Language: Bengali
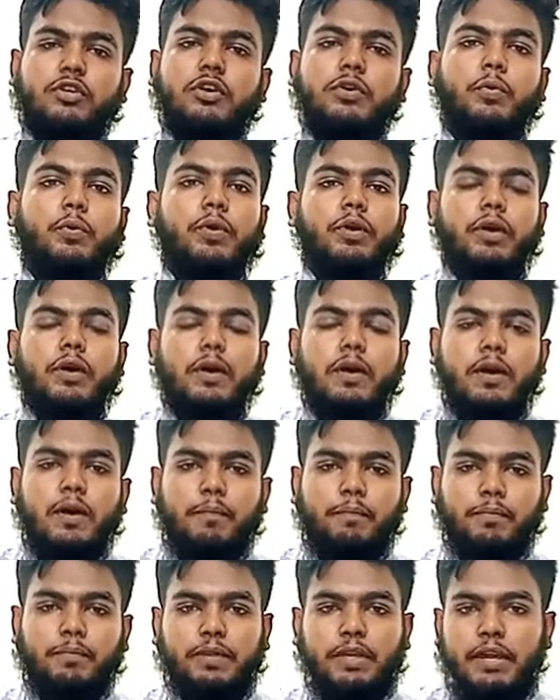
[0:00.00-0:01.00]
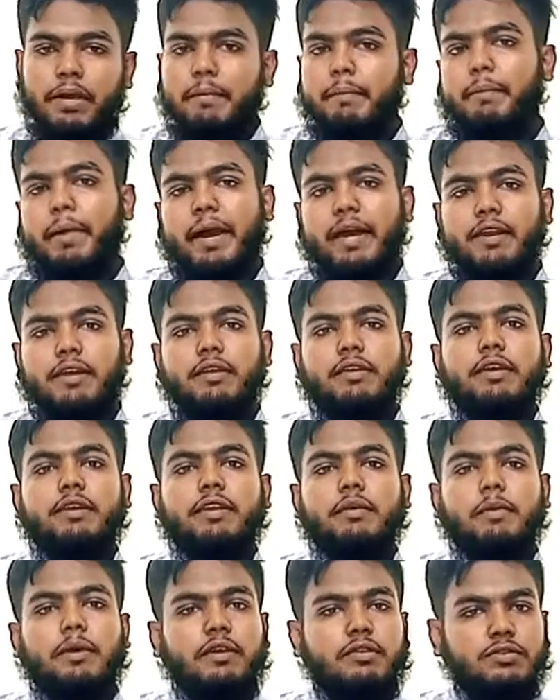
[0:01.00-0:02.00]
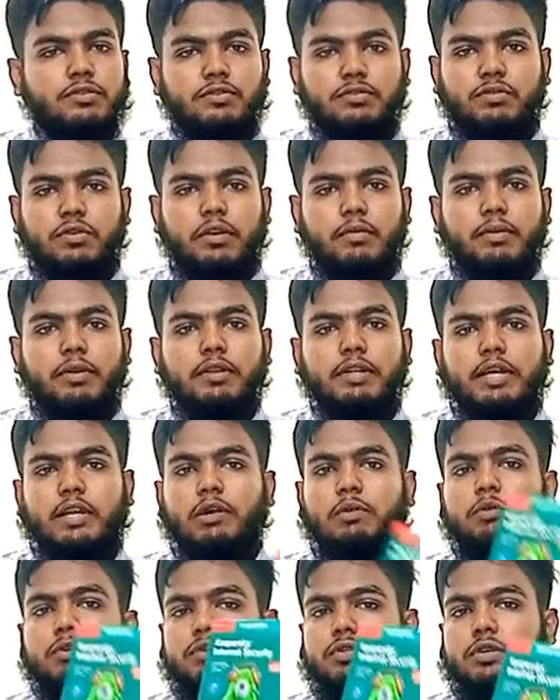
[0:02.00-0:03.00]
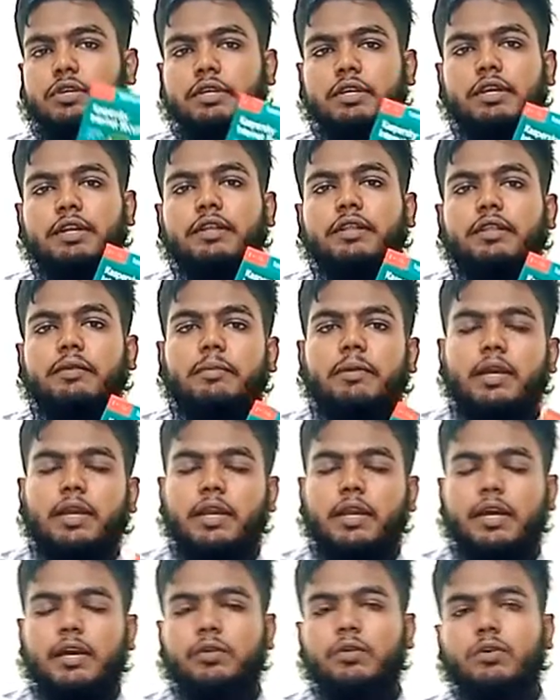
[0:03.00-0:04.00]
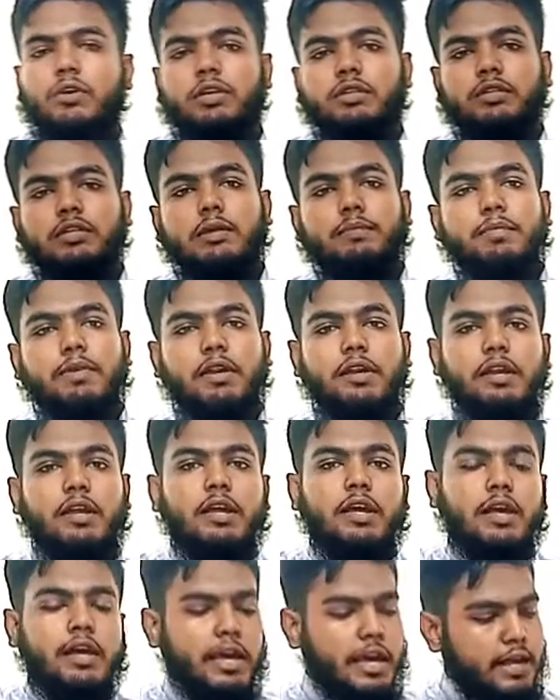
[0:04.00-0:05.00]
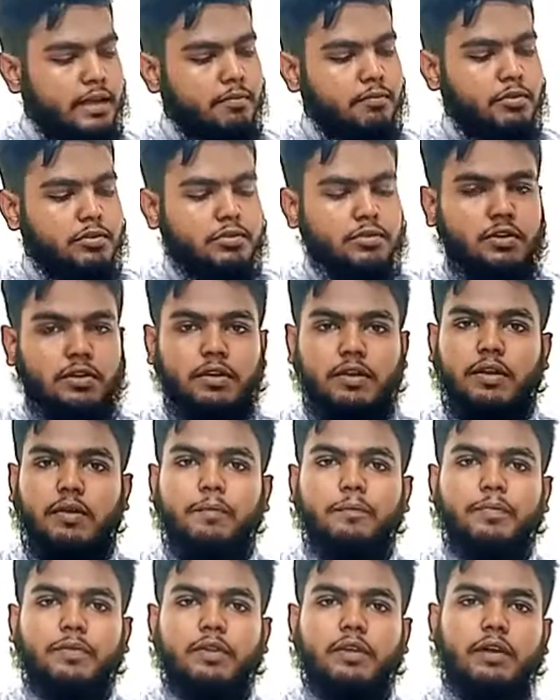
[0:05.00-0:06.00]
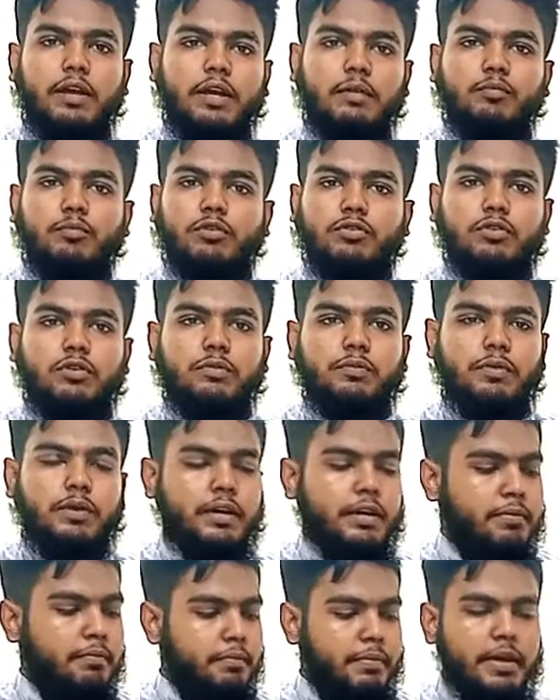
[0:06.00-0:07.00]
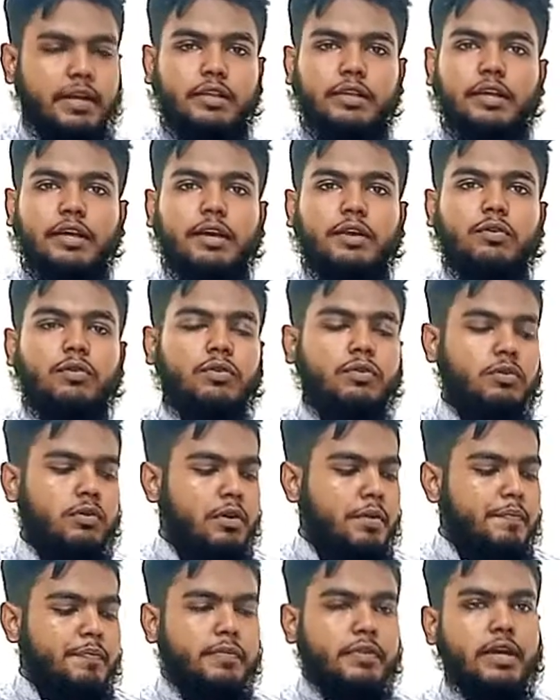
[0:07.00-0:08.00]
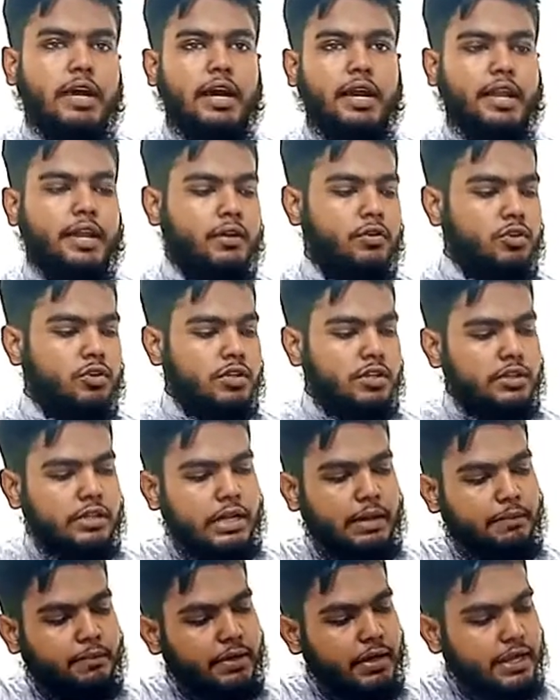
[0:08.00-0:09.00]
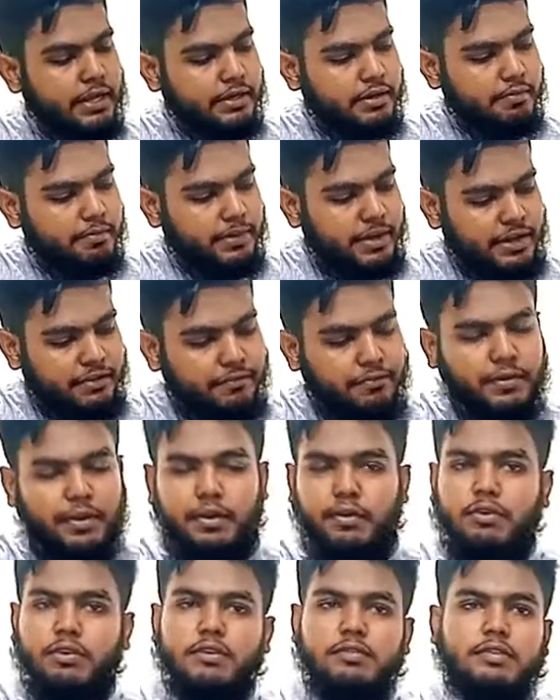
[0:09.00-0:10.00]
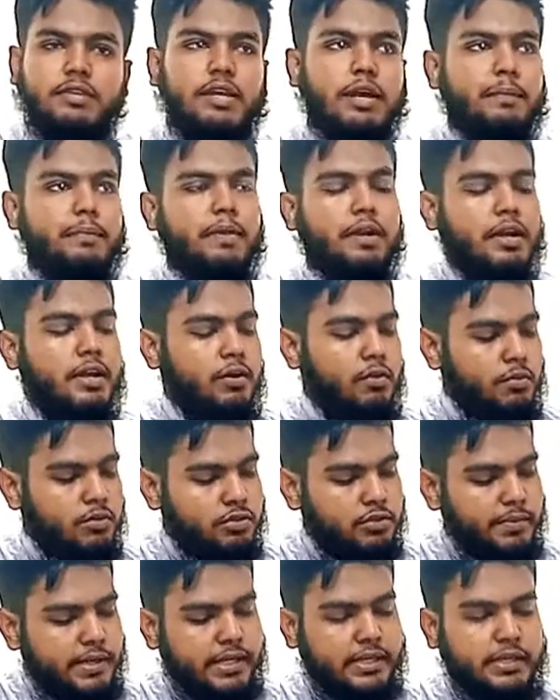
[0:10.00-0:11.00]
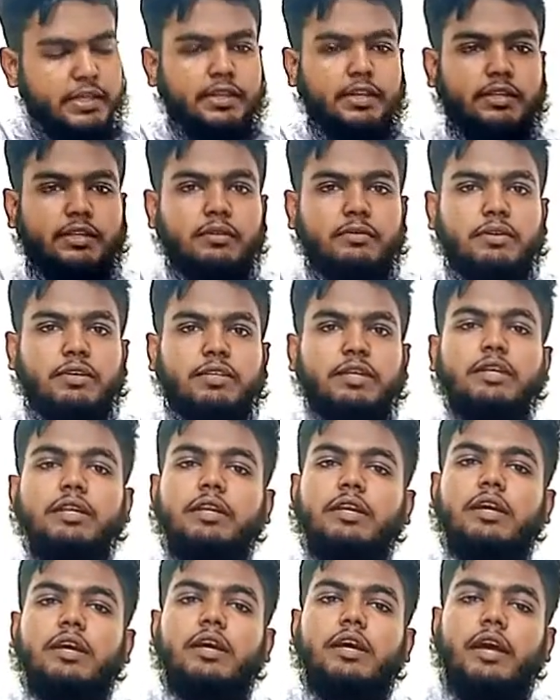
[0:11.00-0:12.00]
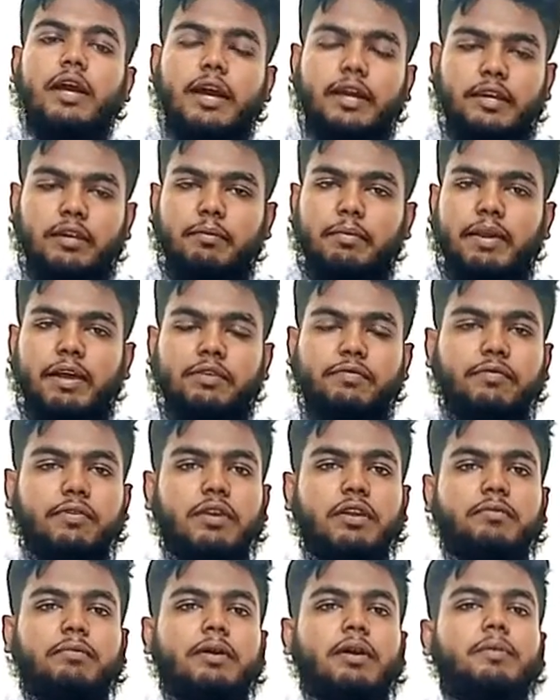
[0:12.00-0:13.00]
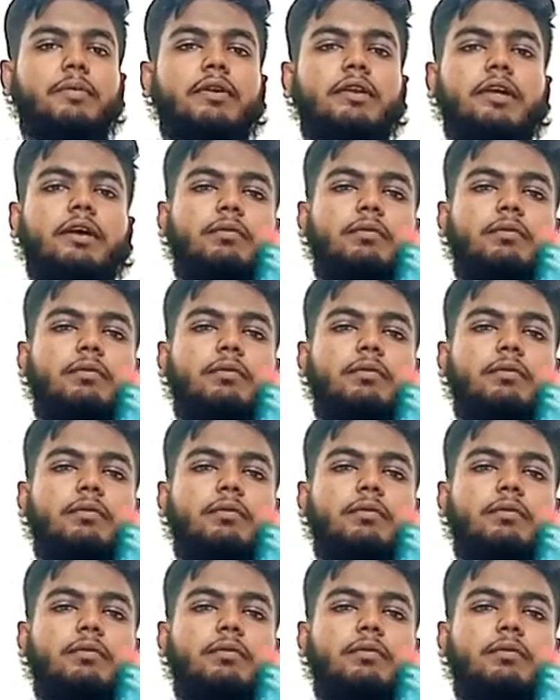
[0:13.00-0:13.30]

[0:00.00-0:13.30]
জন্য ভাইরাল অ্যান্টিভাইরাস ইউজ করবেন তারা অবশ্যই এটা নিতে পারেন এগুলো হচ্ছে আপনার এক বছর এক বছর এক মেয়াদি এগুলো আর এগুলোর সাথে আপনার একটি ব্যাগ ফ্রি রয়েছে আপনারা অবশ্যই ব্যাগটি দেখতে পাচ্ছেন একটি ব্যাগ ফ্রি পাবেন